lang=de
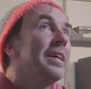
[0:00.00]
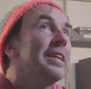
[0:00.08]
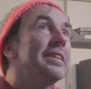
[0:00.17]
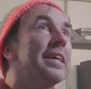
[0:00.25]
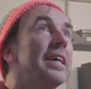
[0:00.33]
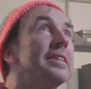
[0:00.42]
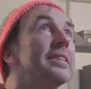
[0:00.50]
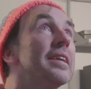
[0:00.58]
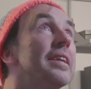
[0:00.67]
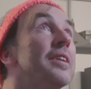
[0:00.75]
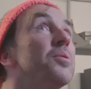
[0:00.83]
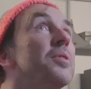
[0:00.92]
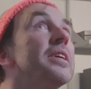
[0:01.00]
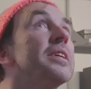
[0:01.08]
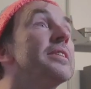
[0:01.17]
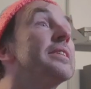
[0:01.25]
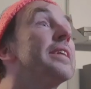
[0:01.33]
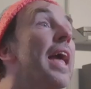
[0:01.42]
Das heißt, natürlich
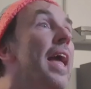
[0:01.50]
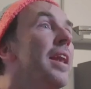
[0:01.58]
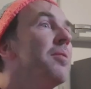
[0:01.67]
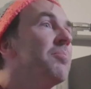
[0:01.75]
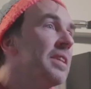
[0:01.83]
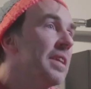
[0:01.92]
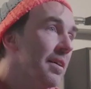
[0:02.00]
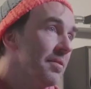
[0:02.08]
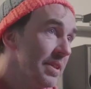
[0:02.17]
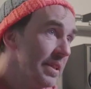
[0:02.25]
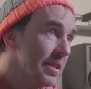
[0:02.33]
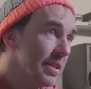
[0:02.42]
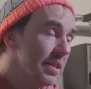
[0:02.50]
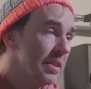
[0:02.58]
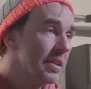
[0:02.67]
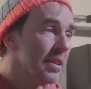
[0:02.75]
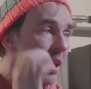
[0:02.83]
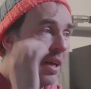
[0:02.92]
ist es elementar
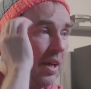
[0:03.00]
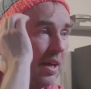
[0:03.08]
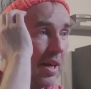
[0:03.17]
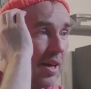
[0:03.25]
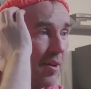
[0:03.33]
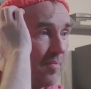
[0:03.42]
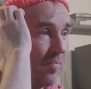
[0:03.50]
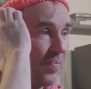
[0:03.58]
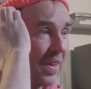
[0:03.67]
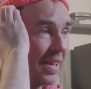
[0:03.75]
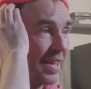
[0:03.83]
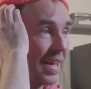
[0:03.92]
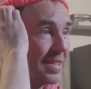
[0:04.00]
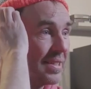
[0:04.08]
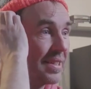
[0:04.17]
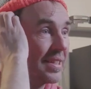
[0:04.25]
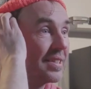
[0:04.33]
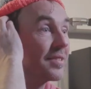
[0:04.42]
wichtig, ähm, dass
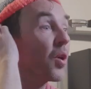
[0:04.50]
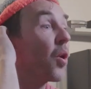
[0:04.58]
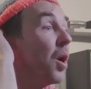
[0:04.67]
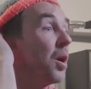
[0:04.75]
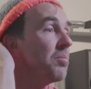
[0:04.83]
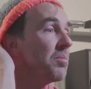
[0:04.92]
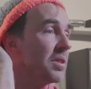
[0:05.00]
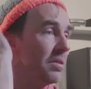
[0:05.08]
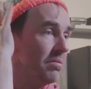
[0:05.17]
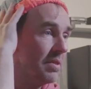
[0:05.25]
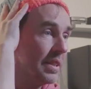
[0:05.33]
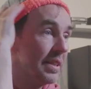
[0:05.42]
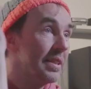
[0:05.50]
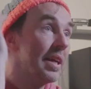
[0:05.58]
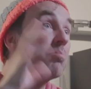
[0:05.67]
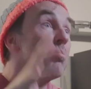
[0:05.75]
diese Räume, die ich da